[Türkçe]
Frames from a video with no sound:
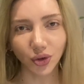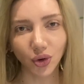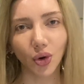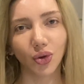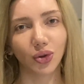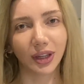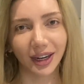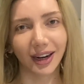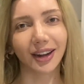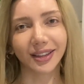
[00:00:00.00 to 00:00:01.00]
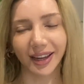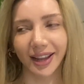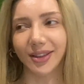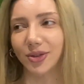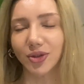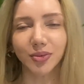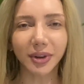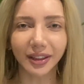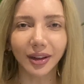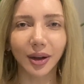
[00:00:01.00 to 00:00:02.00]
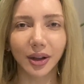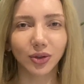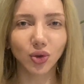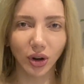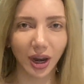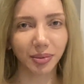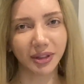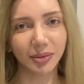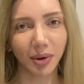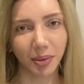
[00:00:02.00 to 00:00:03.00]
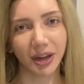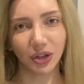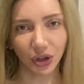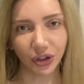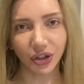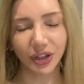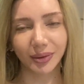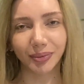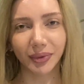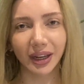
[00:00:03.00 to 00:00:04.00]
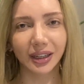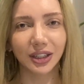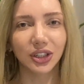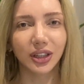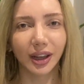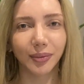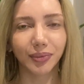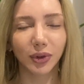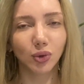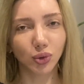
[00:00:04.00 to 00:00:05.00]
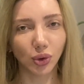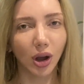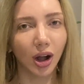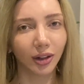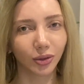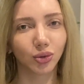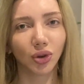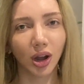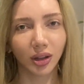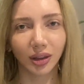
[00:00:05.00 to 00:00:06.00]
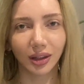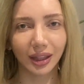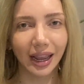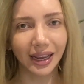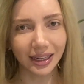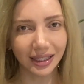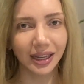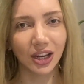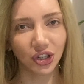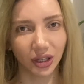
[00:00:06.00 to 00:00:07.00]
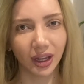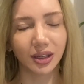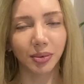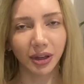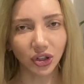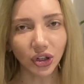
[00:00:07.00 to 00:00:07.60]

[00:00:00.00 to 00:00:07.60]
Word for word: Çok dikkat ediyorum ya da çok yaptırmamaya çalıştım. E işte üst alt dudağın dengesini eşitletmeye